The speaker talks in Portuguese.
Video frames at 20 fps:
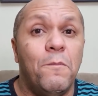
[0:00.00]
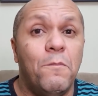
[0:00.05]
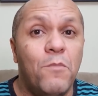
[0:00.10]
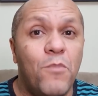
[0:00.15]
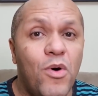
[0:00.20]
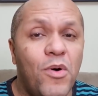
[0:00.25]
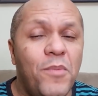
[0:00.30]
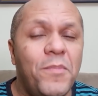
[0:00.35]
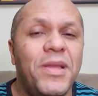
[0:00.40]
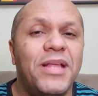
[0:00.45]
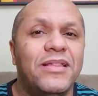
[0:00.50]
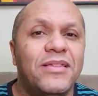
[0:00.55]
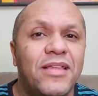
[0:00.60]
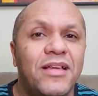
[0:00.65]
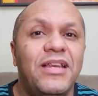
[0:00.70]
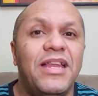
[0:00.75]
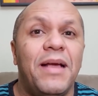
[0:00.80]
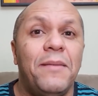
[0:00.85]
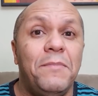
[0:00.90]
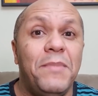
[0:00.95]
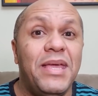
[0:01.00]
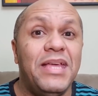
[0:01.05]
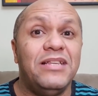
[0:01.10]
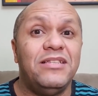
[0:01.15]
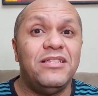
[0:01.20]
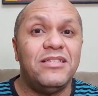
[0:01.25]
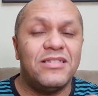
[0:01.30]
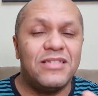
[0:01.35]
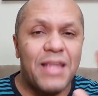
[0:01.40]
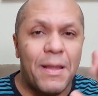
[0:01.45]

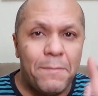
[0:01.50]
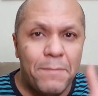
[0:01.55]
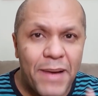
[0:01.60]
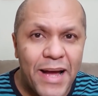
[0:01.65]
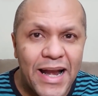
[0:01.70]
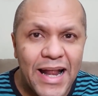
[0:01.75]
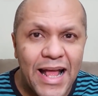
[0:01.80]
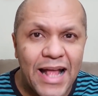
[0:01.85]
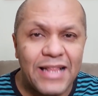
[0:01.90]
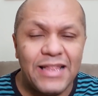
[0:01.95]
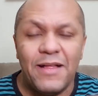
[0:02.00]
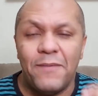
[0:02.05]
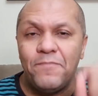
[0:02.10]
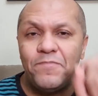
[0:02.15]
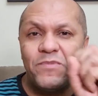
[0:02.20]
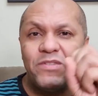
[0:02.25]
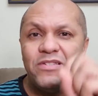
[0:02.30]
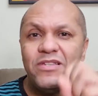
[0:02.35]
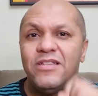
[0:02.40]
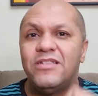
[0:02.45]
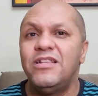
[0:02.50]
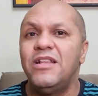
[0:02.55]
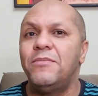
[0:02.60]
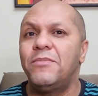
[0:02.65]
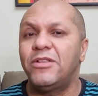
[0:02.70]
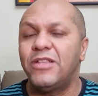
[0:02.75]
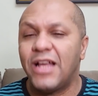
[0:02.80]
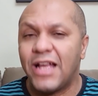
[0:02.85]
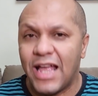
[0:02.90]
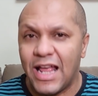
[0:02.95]
momentaneamente está parada. Vocês
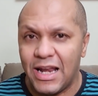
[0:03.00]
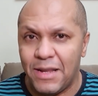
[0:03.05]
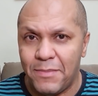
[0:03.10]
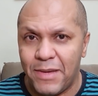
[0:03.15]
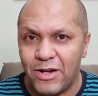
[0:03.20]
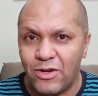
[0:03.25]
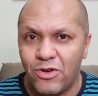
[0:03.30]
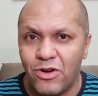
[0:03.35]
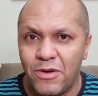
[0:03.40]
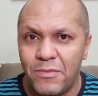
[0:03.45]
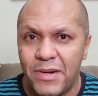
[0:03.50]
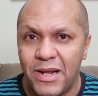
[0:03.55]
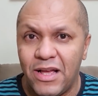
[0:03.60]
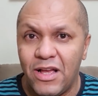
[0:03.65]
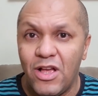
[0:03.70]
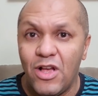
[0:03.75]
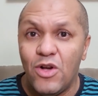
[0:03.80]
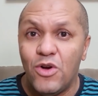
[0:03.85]
lembram daquela manobra?